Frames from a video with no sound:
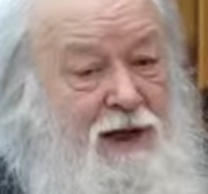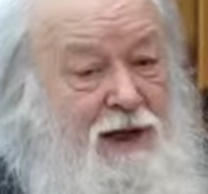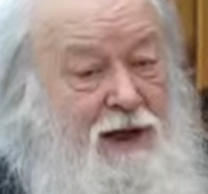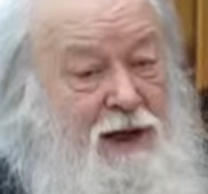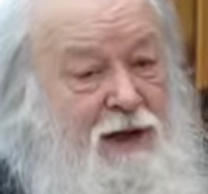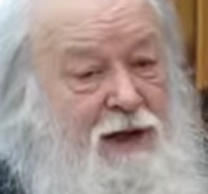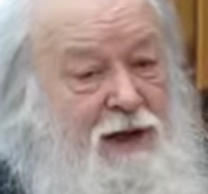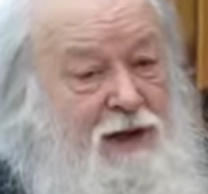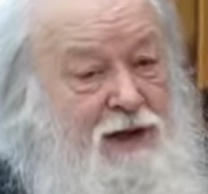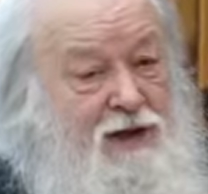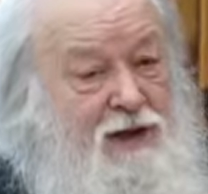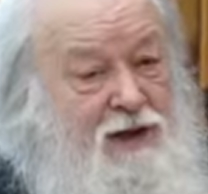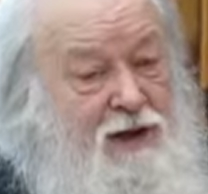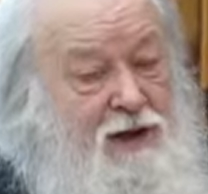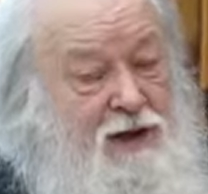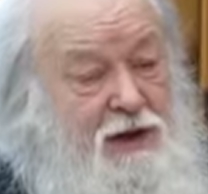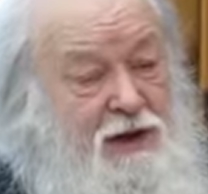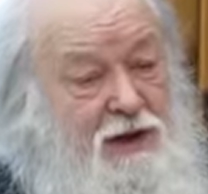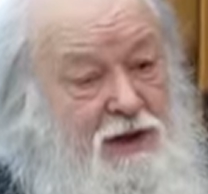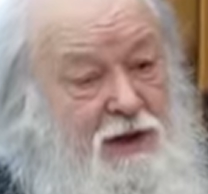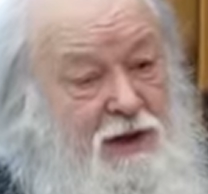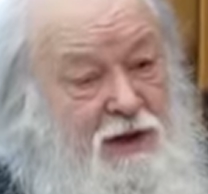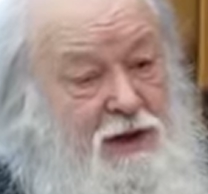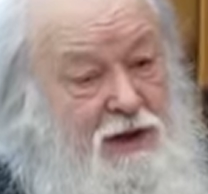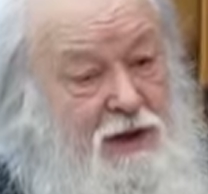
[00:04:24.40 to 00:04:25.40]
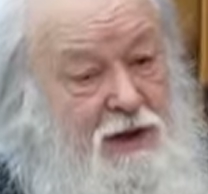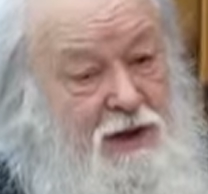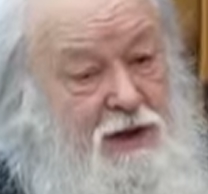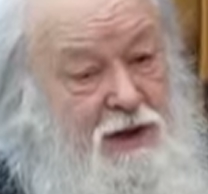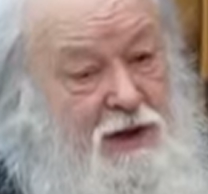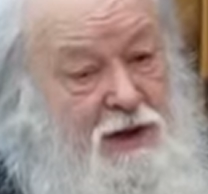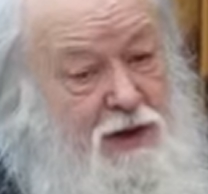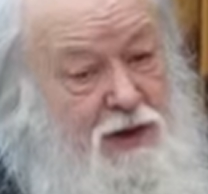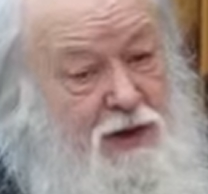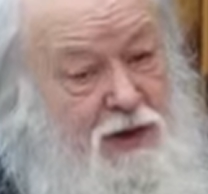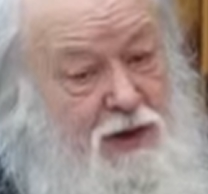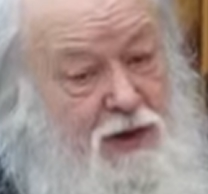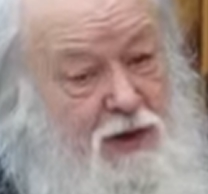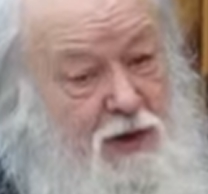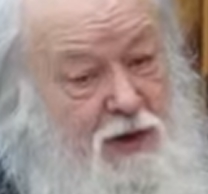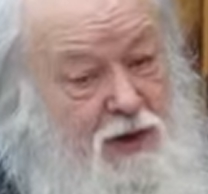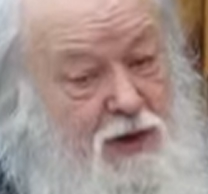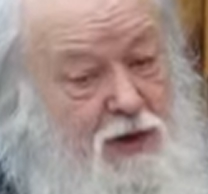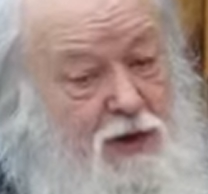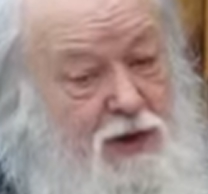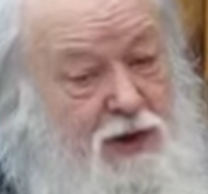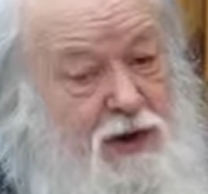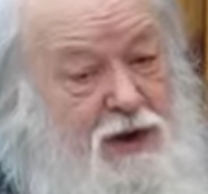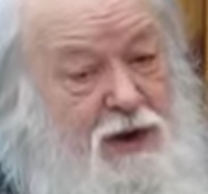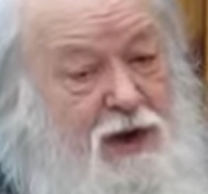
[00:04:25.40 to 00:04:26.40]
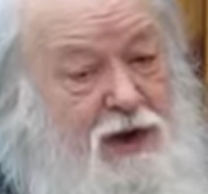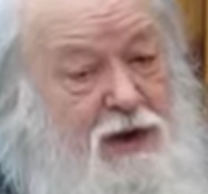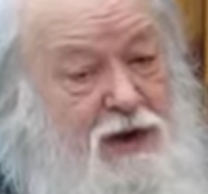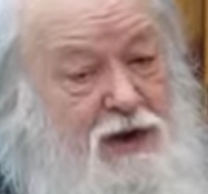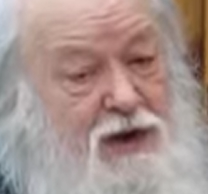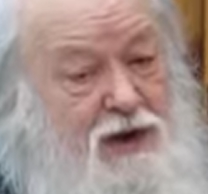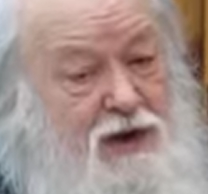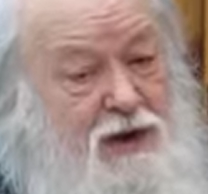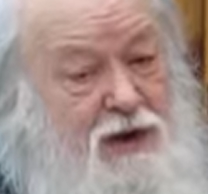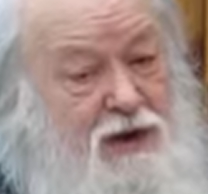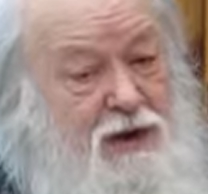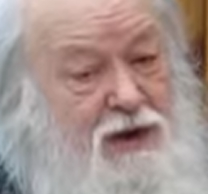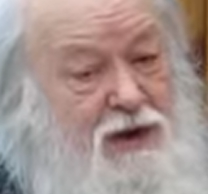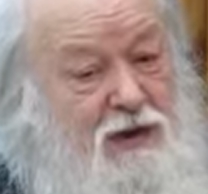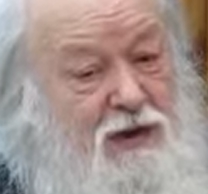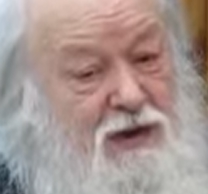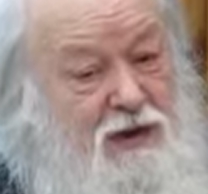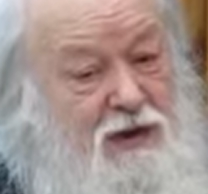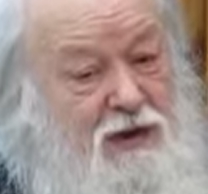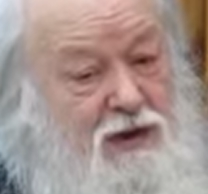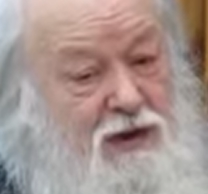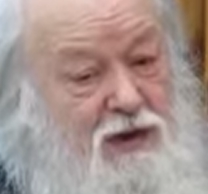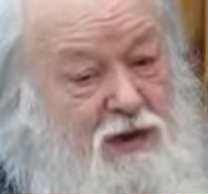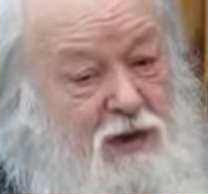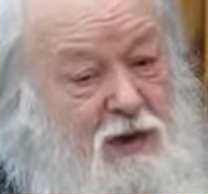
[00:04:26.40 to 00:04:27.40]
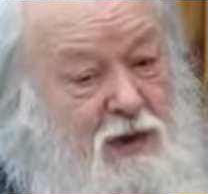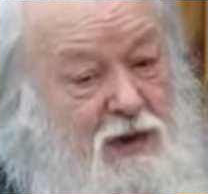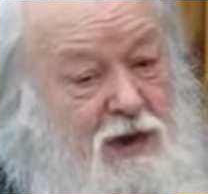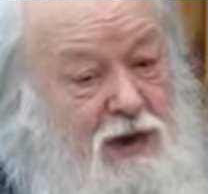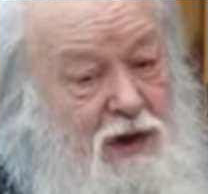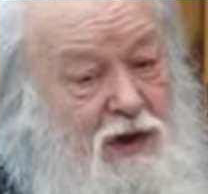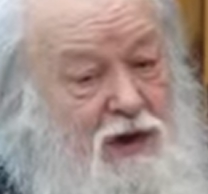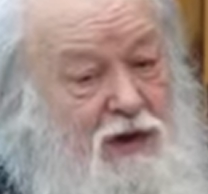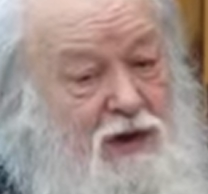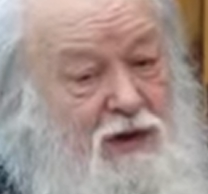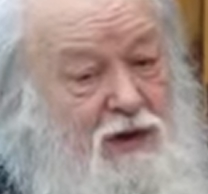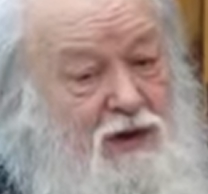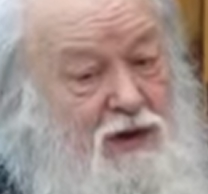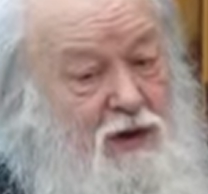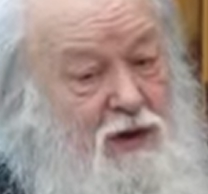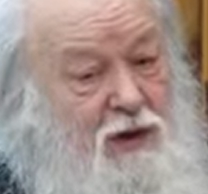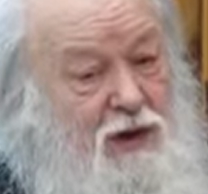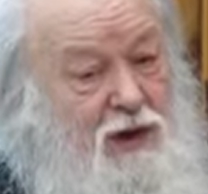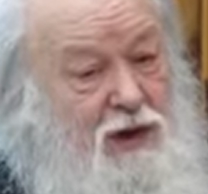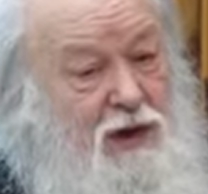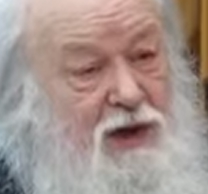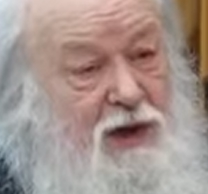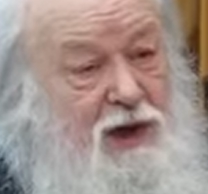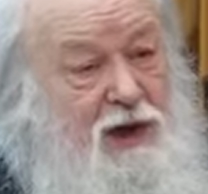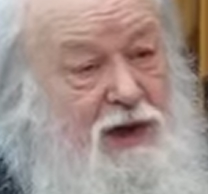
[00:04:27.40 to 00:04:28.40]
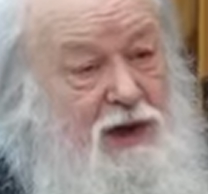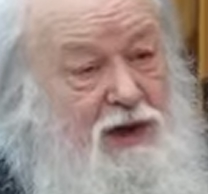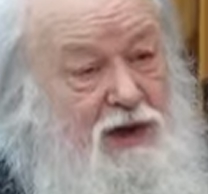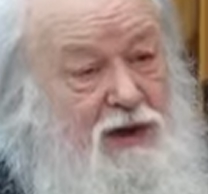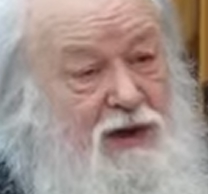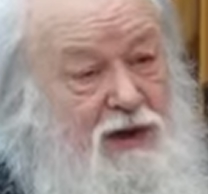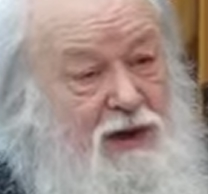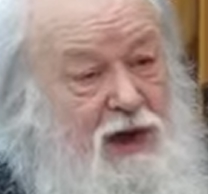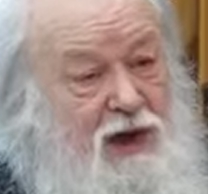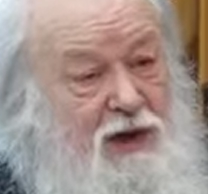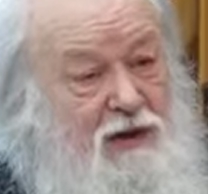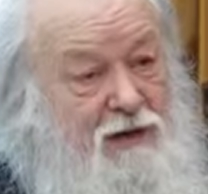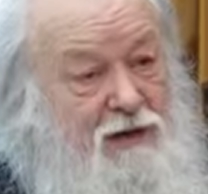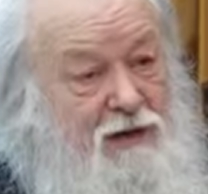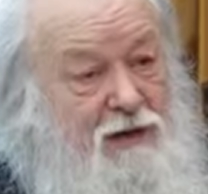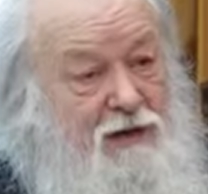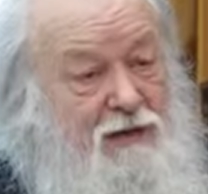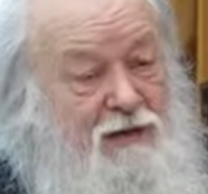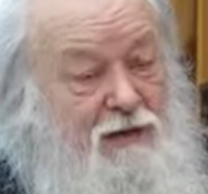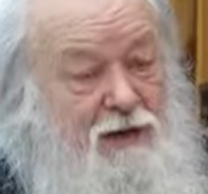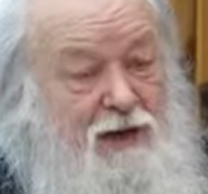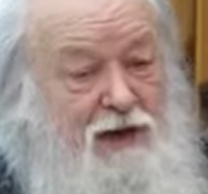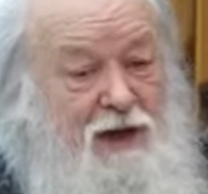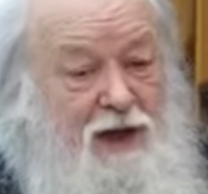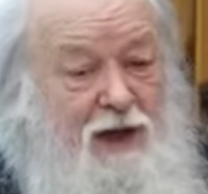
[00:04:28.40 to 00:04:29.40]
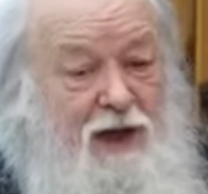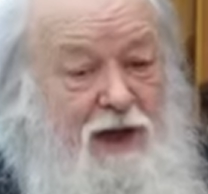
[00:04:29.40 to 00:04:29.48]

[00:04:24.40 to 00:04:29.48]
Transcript: Или же еще нужно каяться, или сколько, сколько каяться, как в этом.